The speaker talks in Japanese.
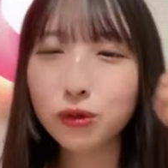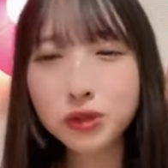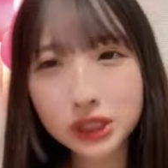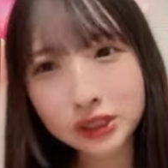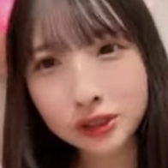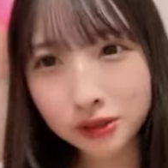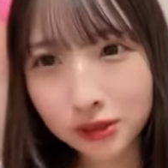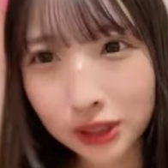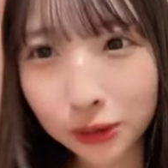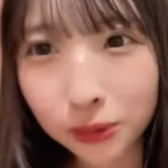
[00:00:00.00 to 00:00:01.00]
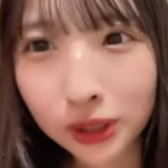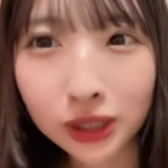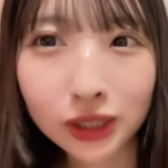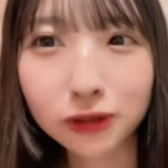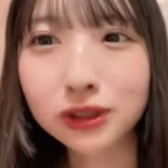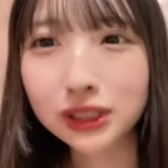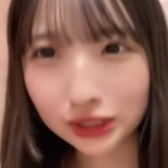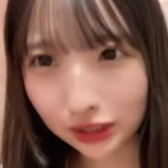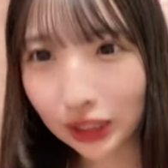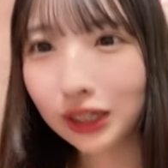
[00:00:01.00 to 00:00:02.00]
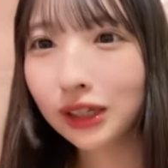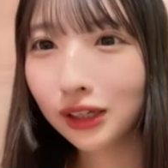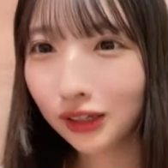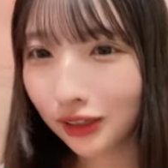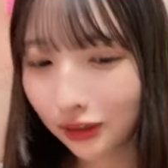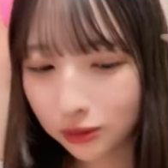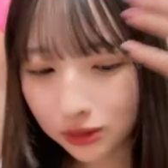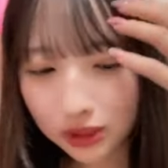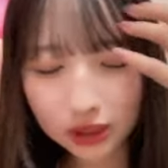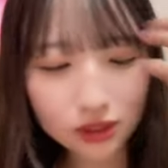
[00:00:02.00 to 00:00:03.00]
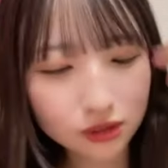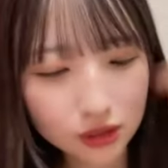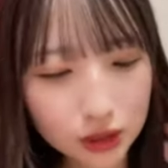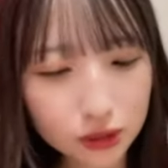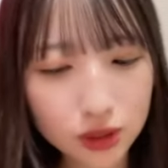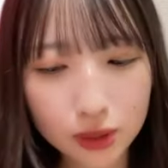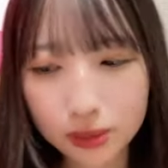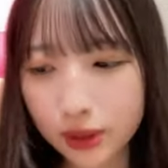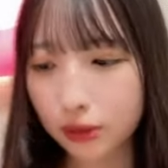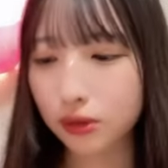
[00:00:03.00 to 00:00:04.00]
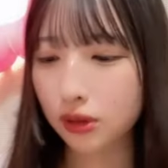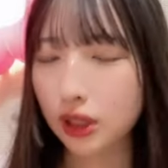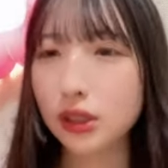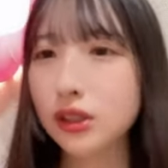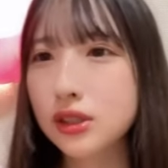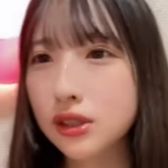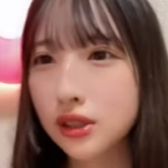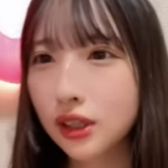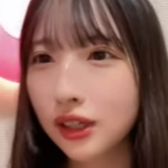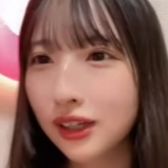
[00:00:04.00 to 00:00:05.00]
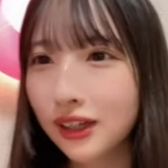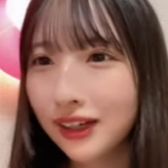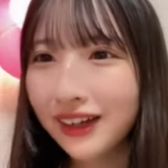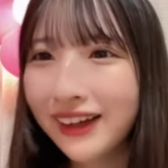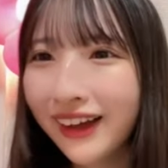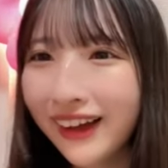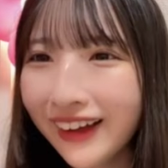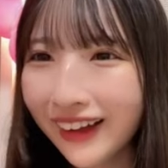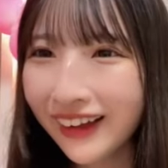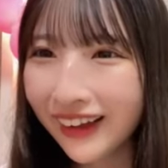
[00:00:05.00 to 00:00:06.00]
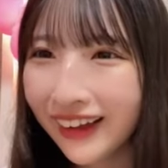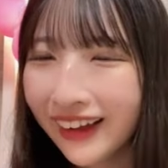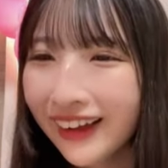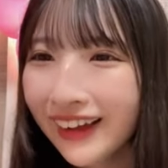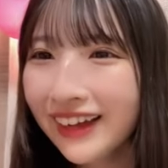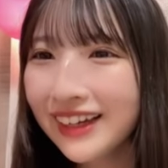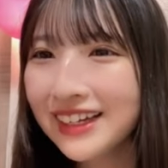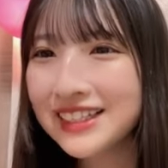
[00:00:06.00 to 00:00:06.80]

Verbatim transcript: ココちゃんズって呼ばれてるんですかねこうちゃんズとはちょっと喋ったことないです1